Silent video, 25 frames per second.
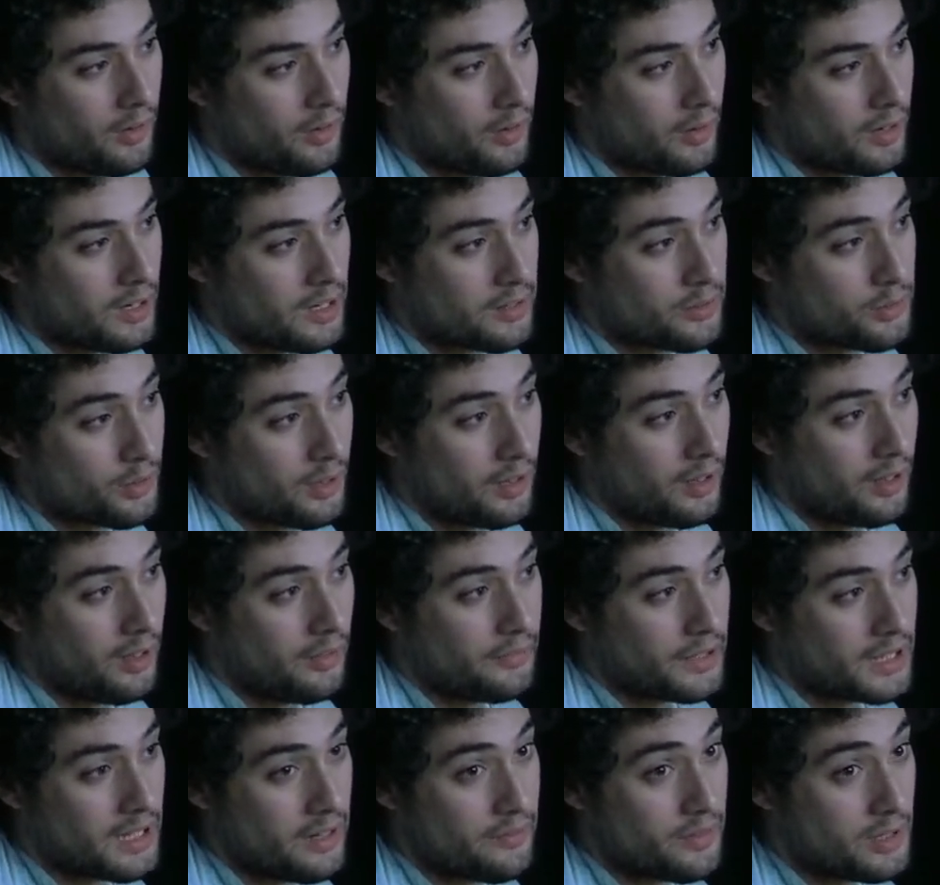en, relation
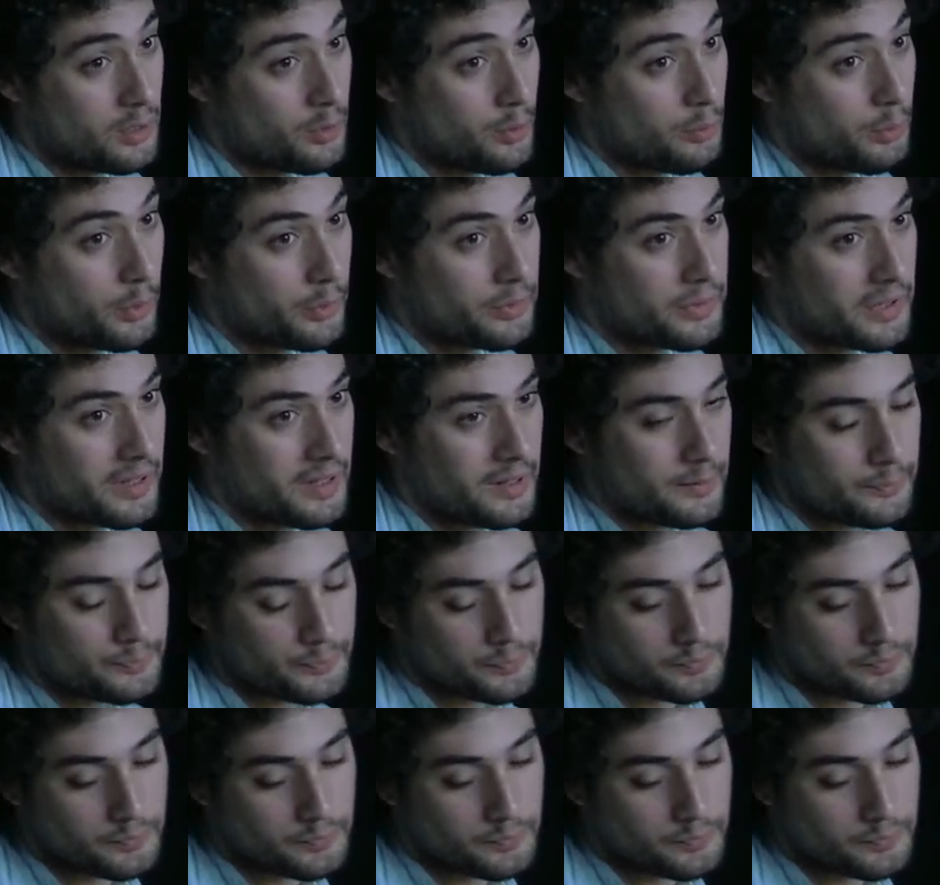avec la ville de Bruxelles.